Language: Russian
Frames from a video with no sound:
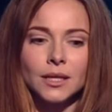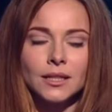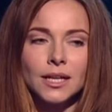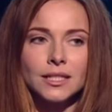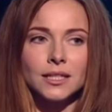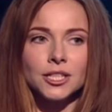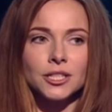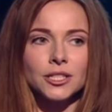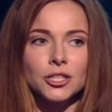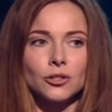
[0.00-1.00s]
и так
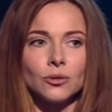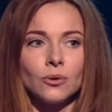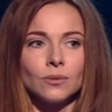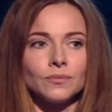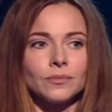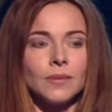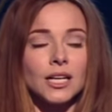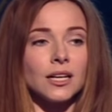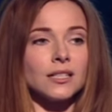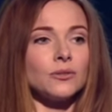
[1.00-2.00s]
сложилось, что
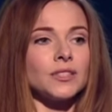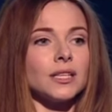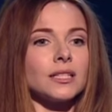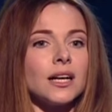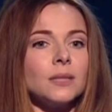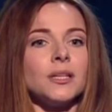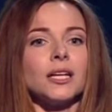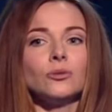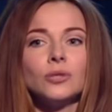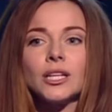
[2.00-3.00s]
Марк Розовский искал
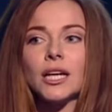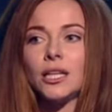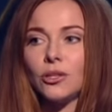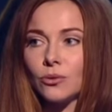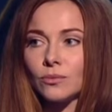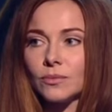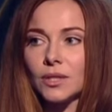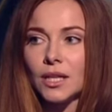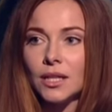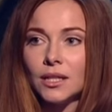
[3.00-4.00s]
молодую героиню.
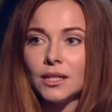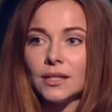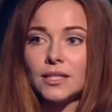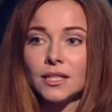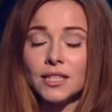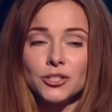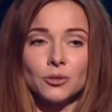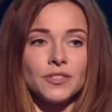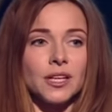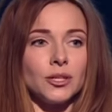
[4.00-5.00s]
Надо сказать,
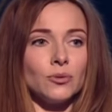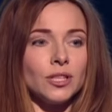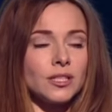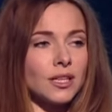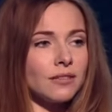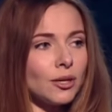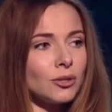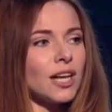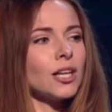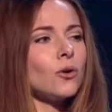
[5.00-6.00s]
что в театре у Уникийских
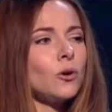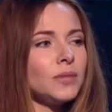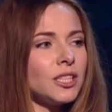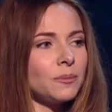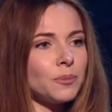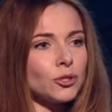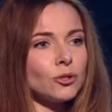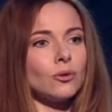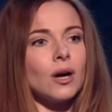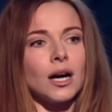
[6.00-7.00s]
ворот огромный
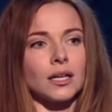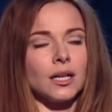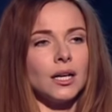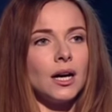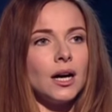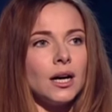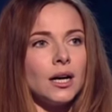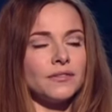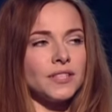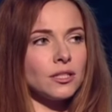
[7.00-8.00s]
репертуар. В